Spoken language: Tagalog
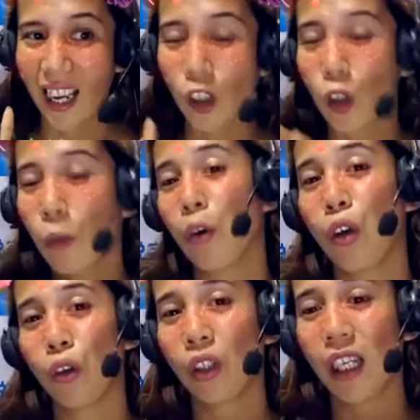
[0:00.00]
ito po
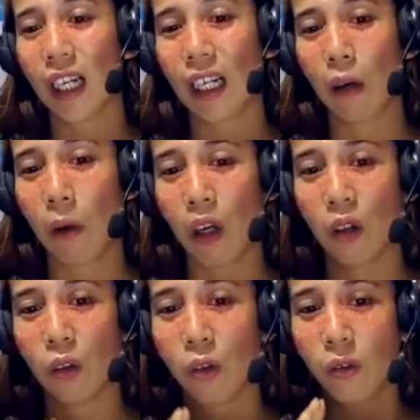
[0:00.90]
yung ginagawa
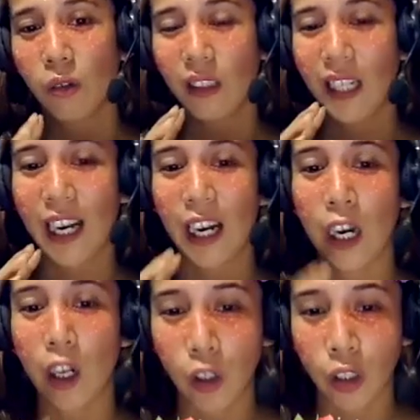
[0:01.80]
ko.
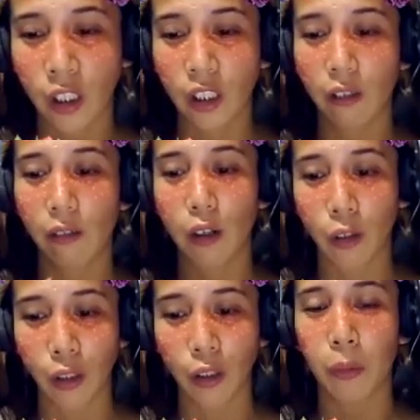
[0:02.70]
Nire-record,
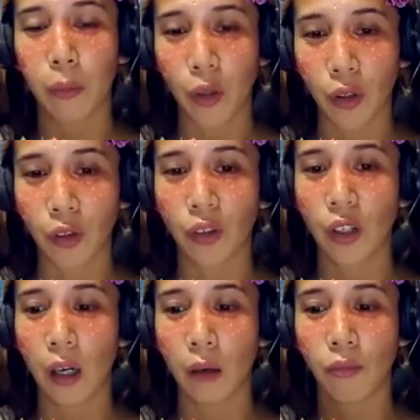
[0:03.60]
record ko po
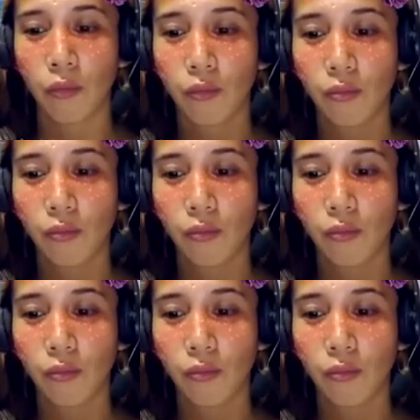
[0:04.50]
yung um,